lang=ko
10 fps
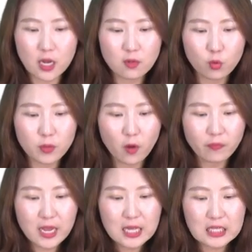얘는 보면
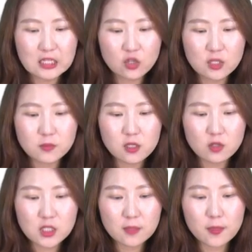2017년
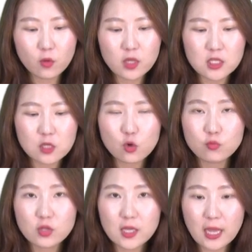12월에 진료분에